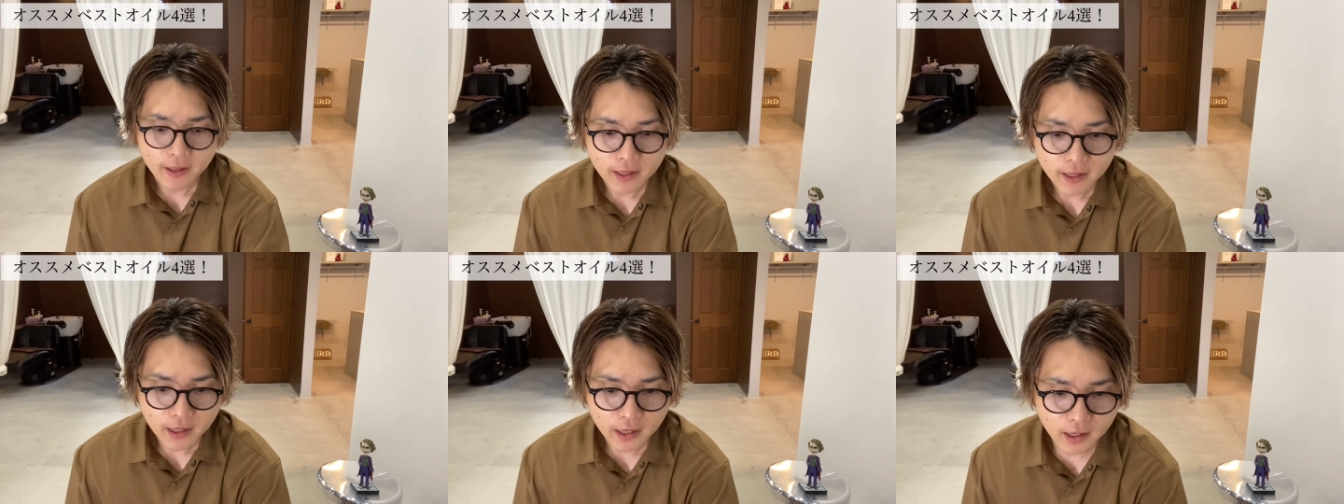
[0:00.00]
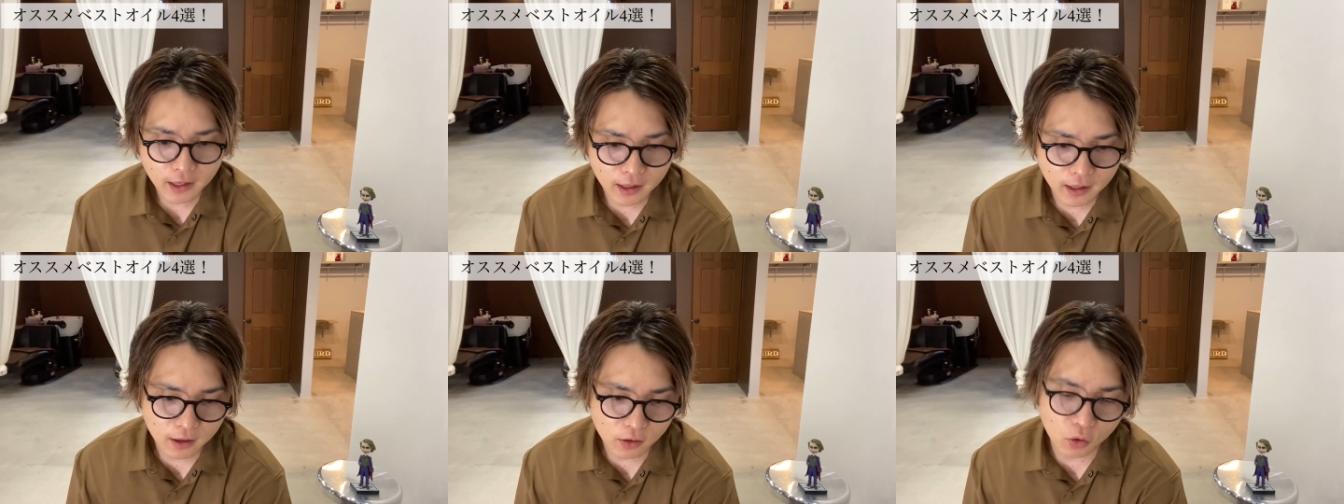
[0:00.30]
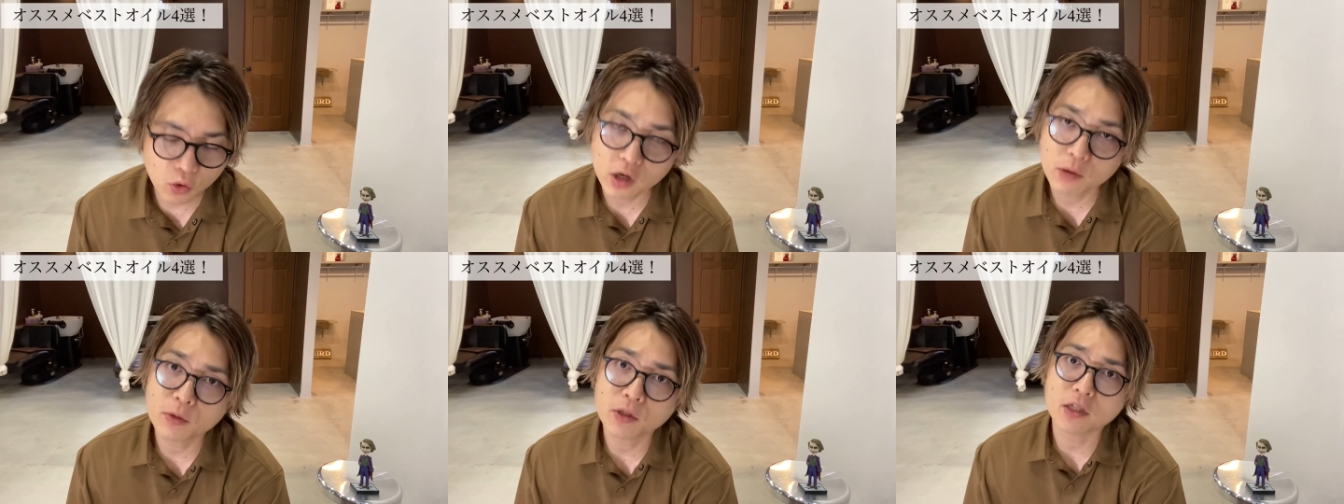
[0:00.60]
て。
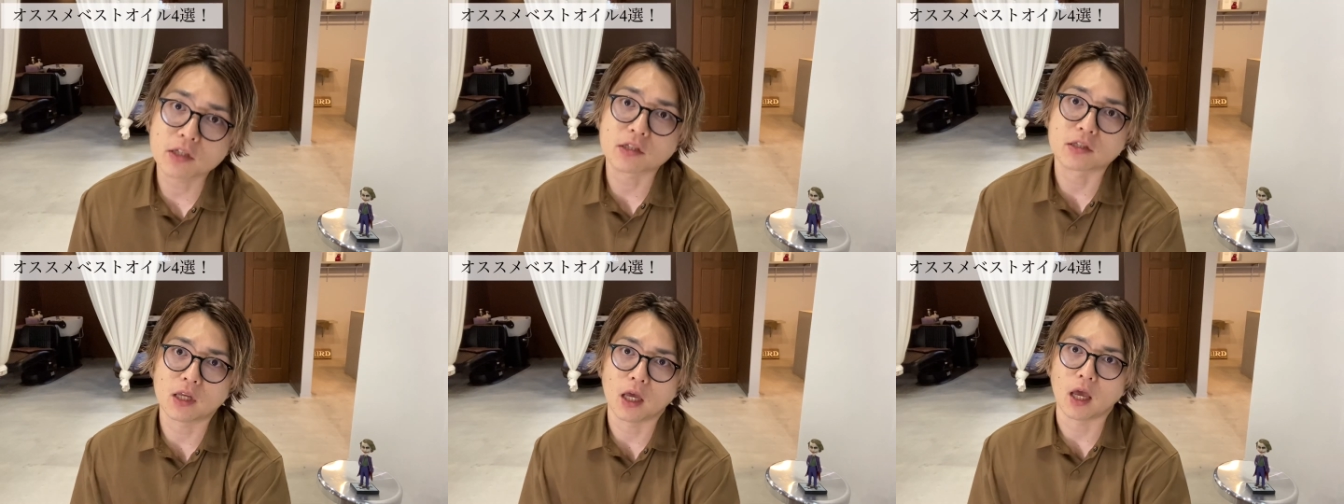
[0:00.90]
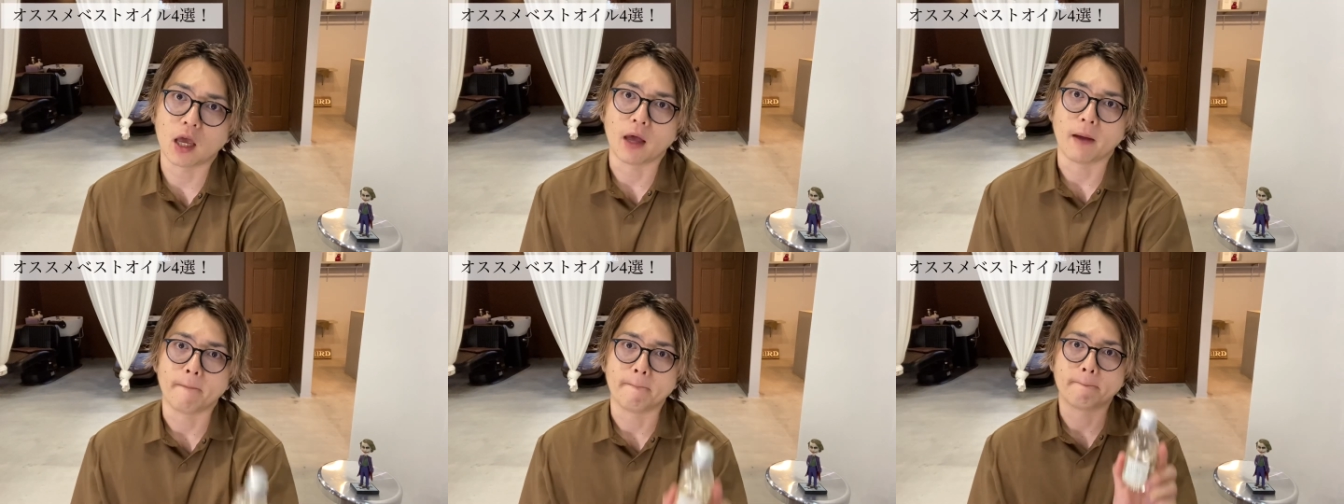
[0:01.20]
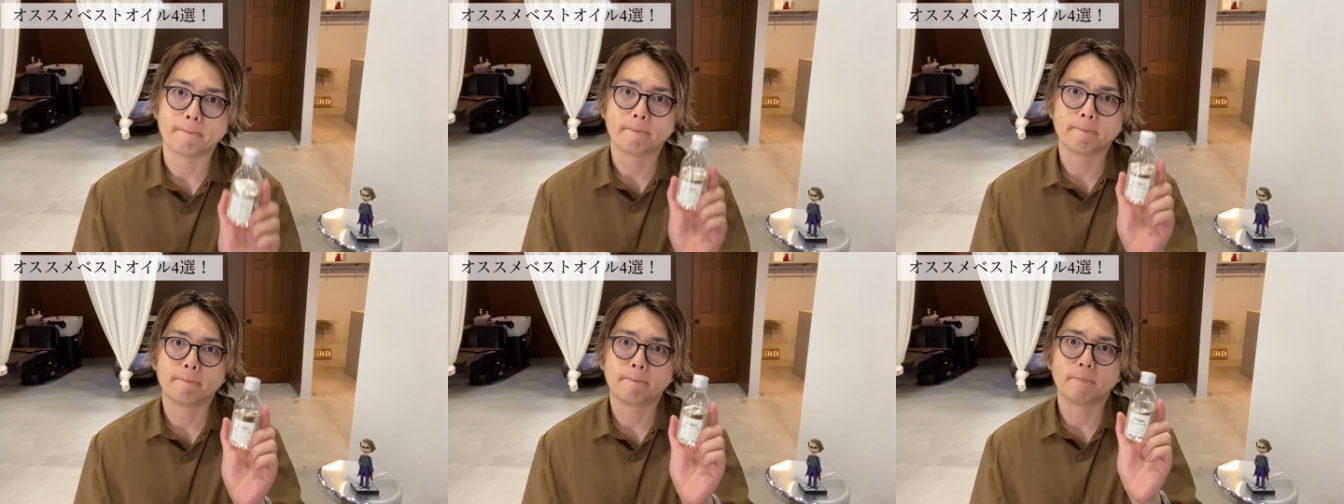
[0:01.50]
これもです
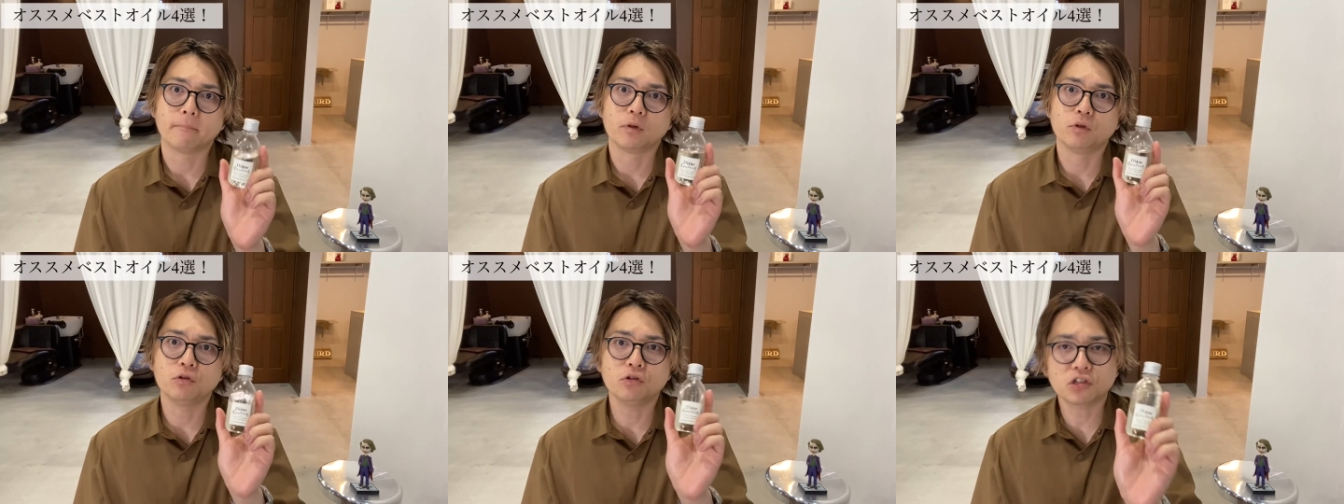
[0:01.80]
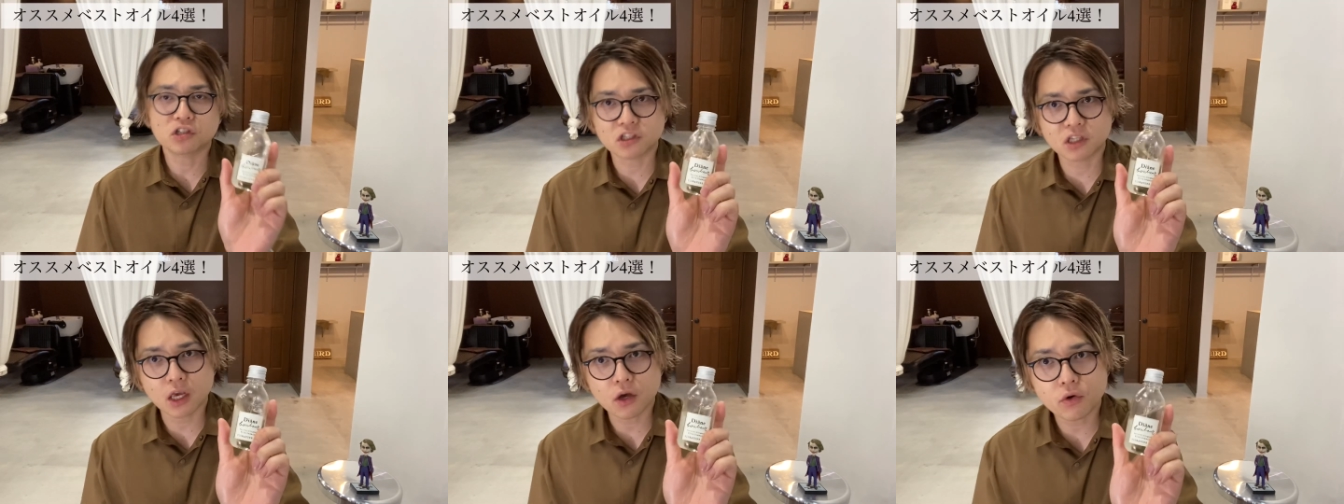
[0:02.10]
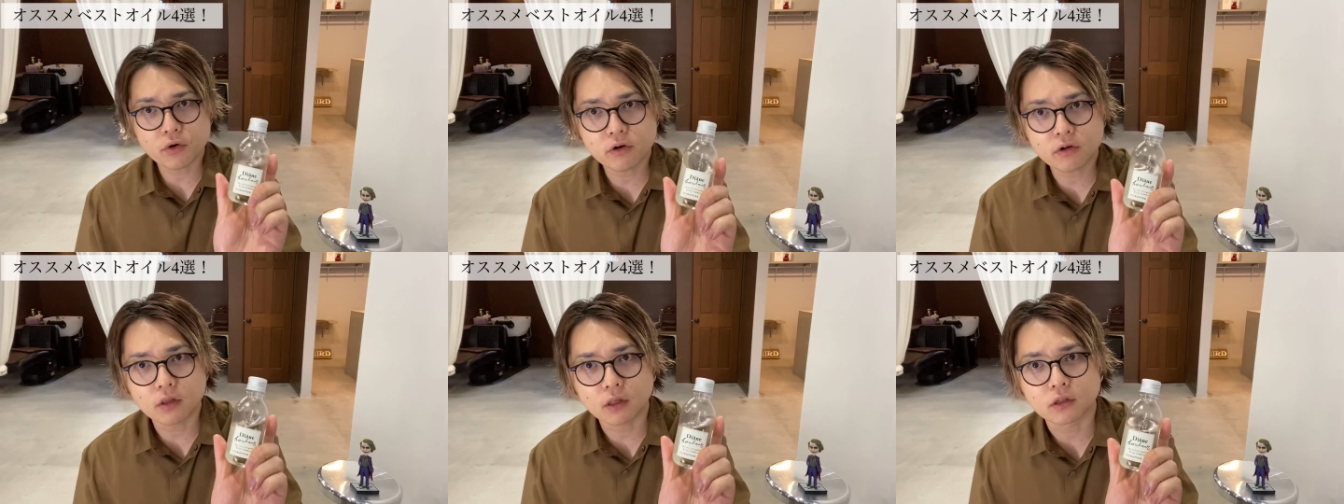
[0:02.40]
ね、油脂系
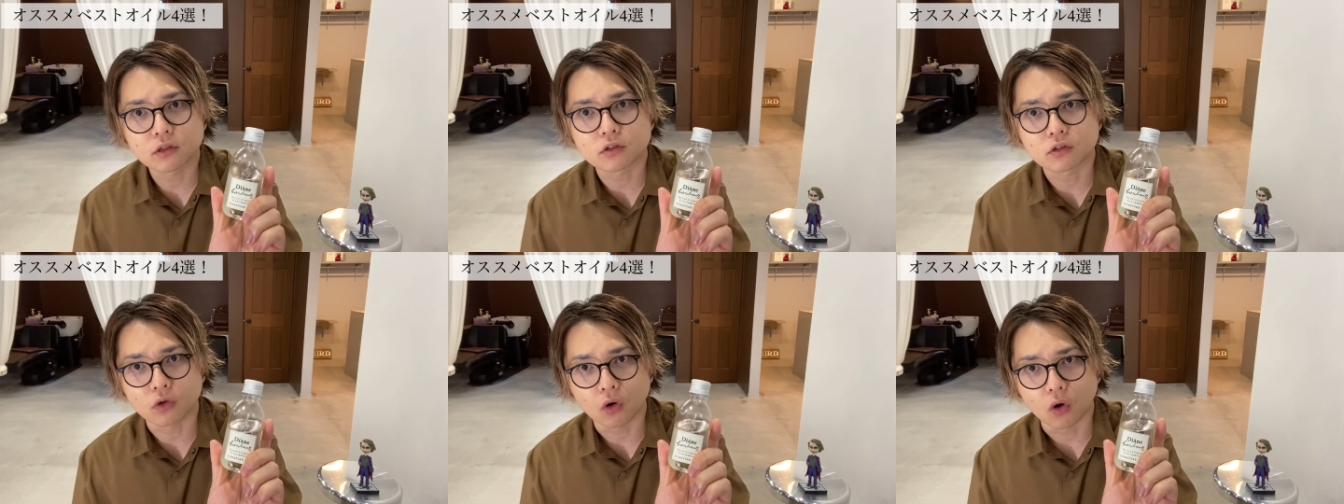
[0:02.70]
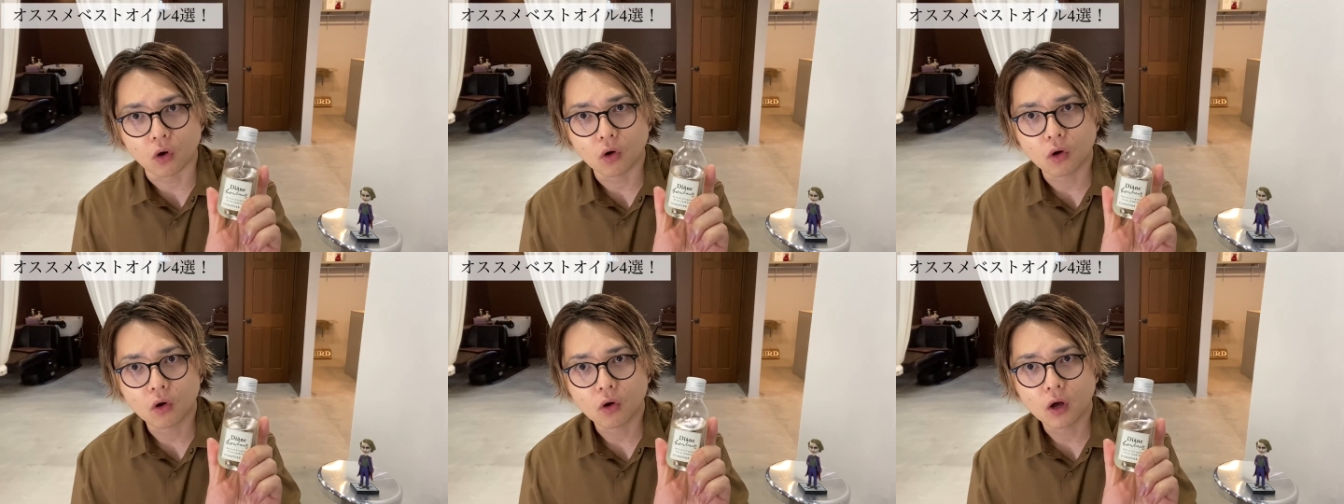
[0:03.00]
オイルなんですよ。